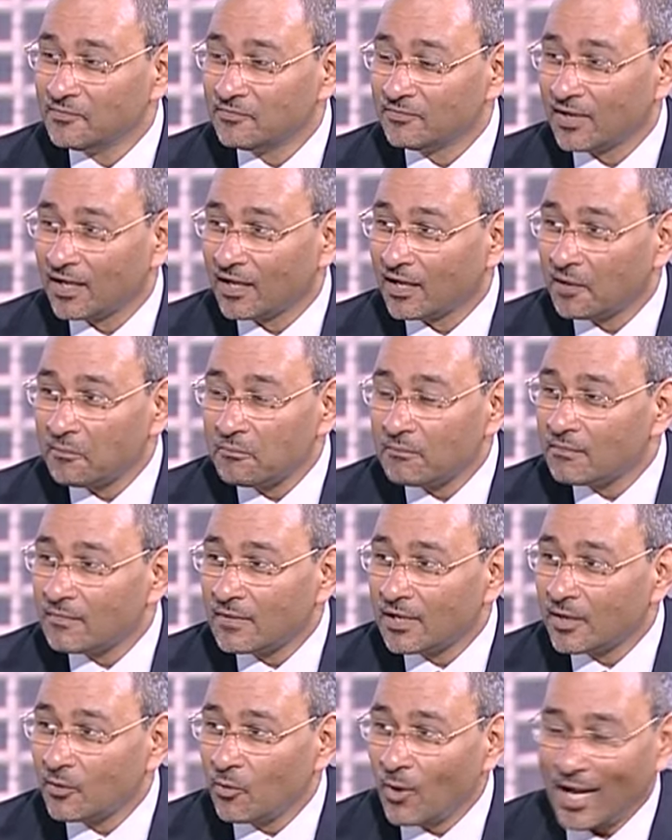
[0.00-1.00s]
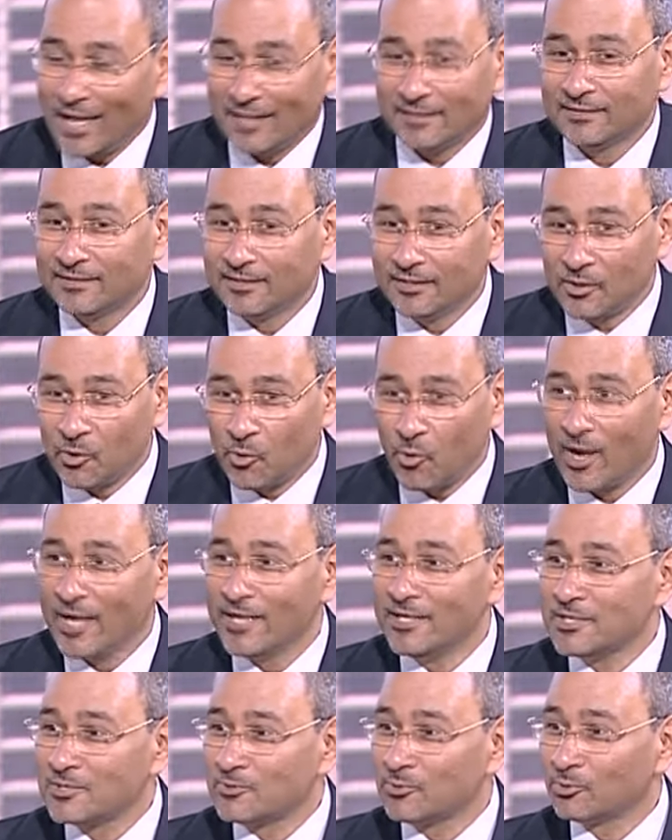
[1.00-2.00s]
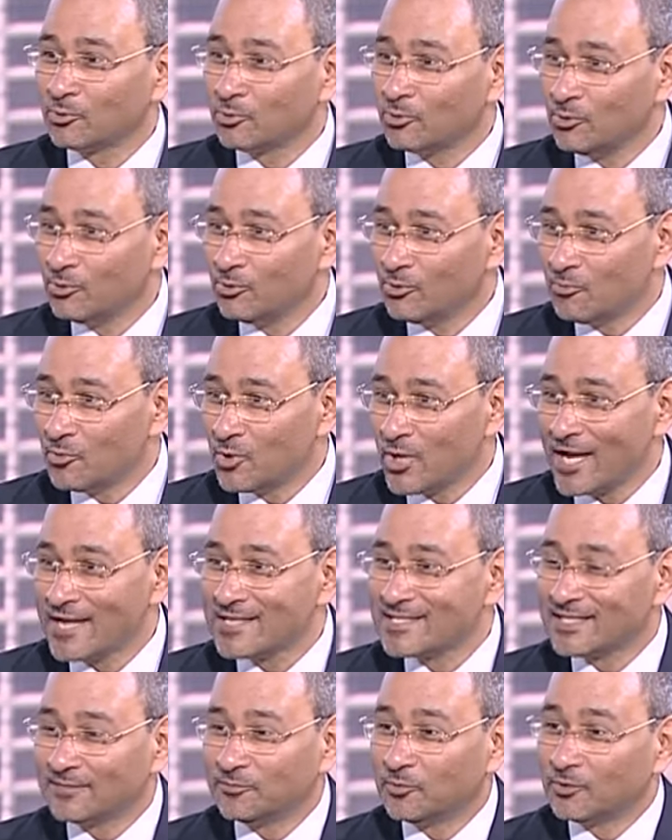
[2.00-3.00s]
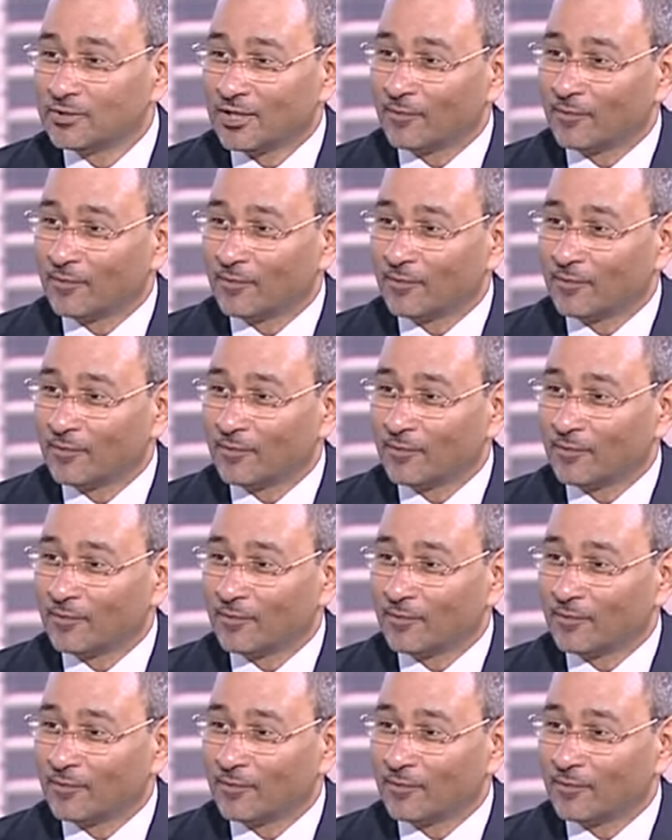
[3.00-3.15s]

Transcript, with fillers: فواحد كويس وطوله مناسب